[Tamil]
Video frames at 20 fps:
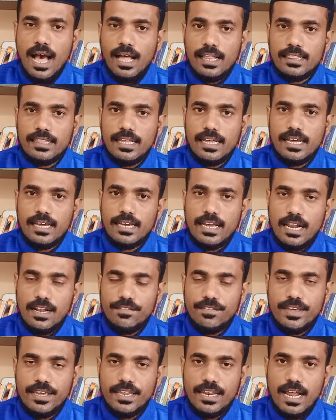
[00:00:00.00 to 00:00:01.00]
அந்த
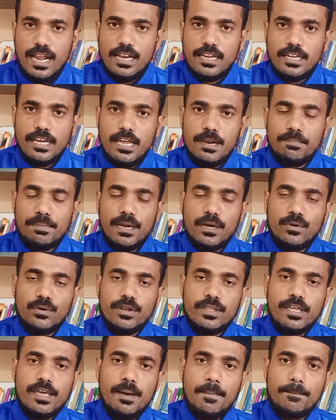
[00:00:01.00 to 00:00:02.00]
கல்வியினால்
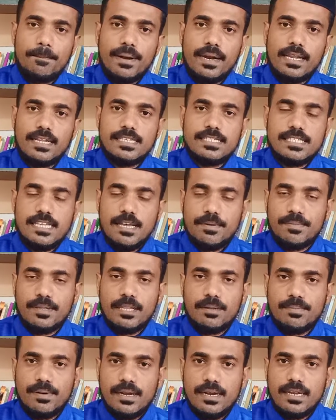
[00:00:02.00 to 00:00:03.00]
ஏற்படக்கூடிய பலன்
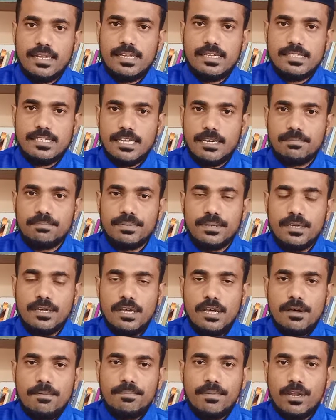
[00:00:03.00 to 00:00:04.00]
சம்பந்தமான சிறப்பு
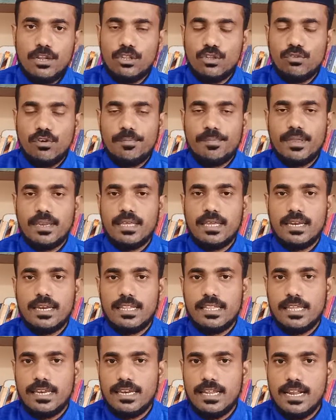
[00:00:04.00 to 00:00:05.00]
மருத்துவம்
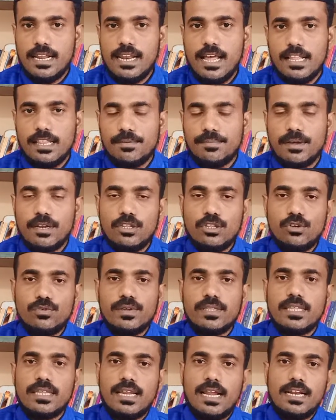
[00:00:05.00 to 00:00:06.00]
இருக்கின்றது என்றால் அந்த
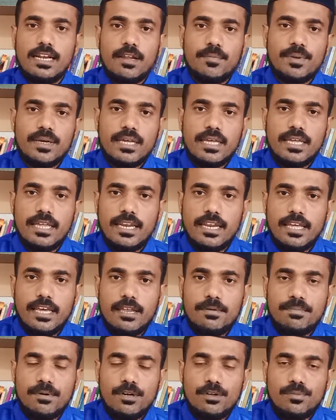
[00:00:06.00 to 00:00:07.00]
மருத்துவத்தினால் நமக்கு என்ன
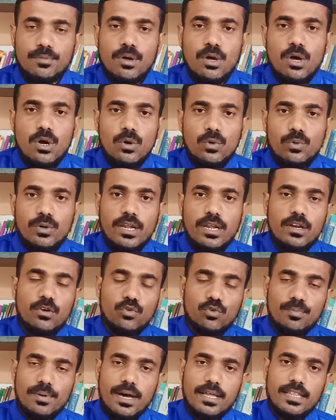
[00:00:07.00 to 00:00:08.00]
ஏற்படும் உடல்
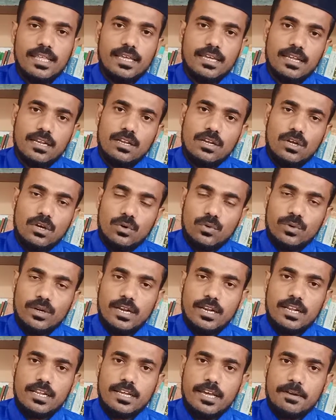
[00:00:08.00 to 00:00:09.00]
உபாதைகள்
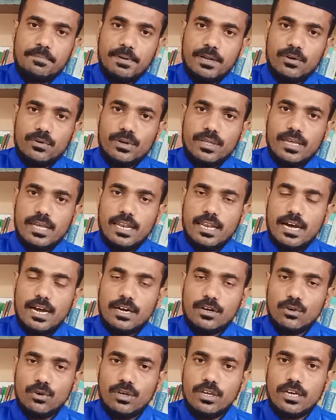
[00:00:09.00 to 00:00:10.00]
உடலில் ஏற்படக்கூடிய எல்லா
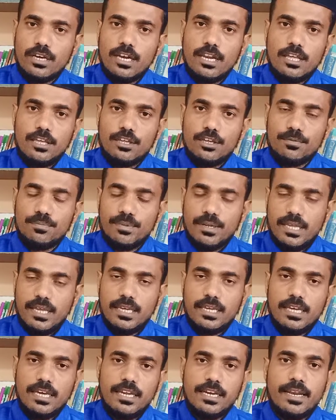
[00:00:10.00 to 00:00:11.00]
நோய்களையும்
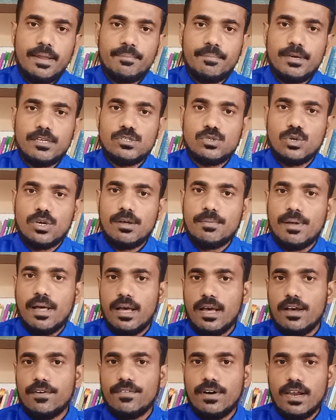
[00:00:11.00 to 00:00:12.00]
நீக்கி நம்மை
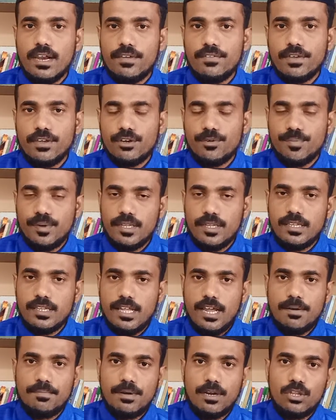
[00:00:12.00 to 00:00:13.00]
சுகமாக வாழ வைக்கும்
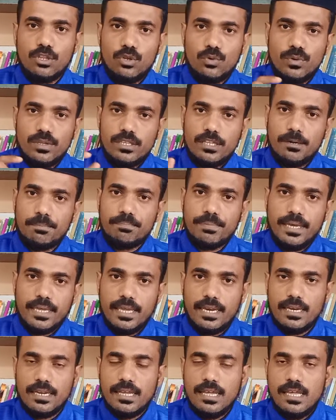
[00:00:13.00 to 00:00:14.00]
இதுதான் மருத்துவத்தின்
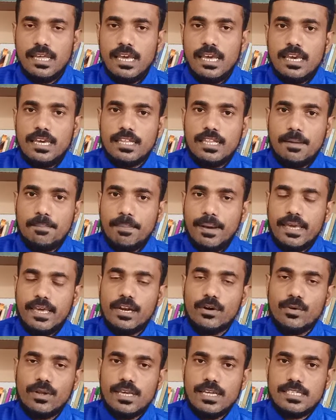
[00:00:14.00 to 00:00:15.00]
பயன் இந்த
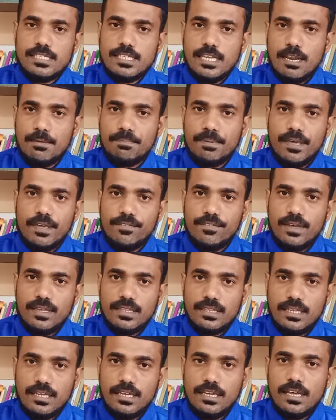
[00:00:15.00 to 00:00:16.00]
பையனுடைய சிறப்பை
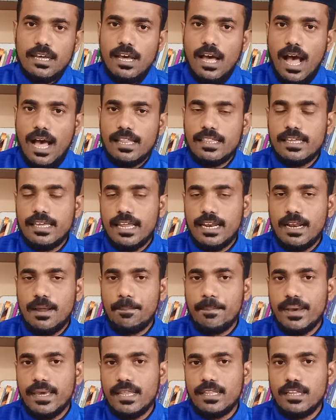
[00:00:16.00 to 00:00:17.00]
வைத்து அது என்ன
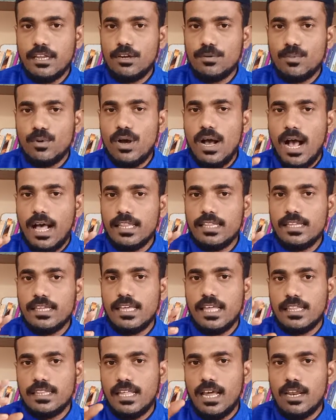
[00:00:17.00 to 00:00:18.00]
பயன் தருமோ அது
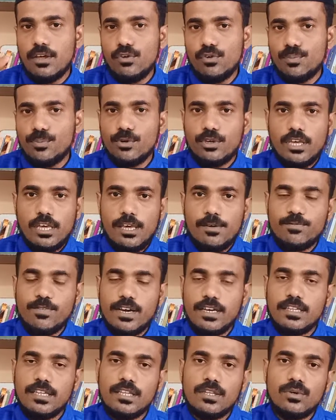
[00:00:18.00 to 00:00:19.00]
எந்த அளவு முக்கியம்
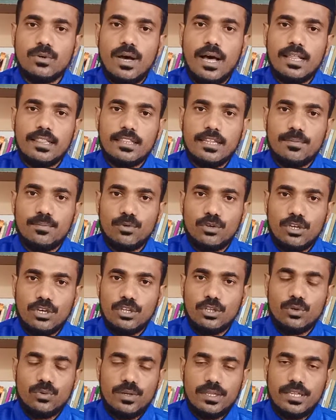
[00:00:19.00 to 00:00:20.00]
வாய்ந்ததோ அந்த
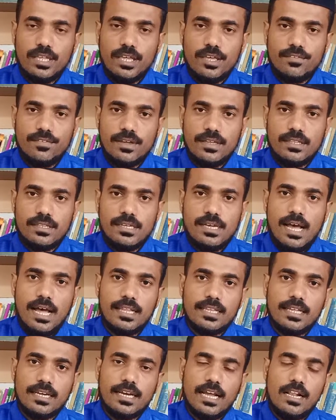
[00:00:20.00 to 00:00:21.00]
முக்கியத்துவத்தை வைத்து
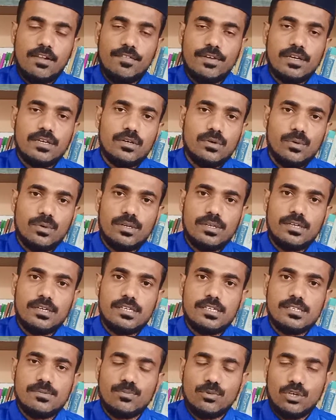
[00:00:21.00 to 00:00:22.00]
அந்த கல்விக்கு ஒரு
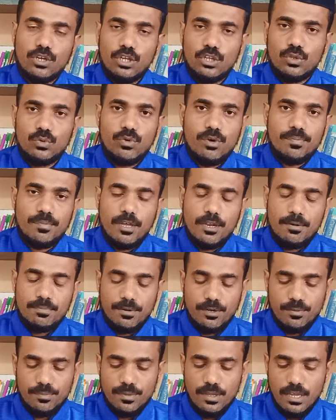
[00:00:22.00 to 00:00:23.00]
முக்கியத்துவம்
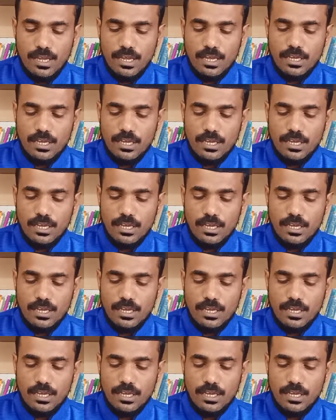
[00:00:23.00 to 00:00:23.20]
ஏற்படும்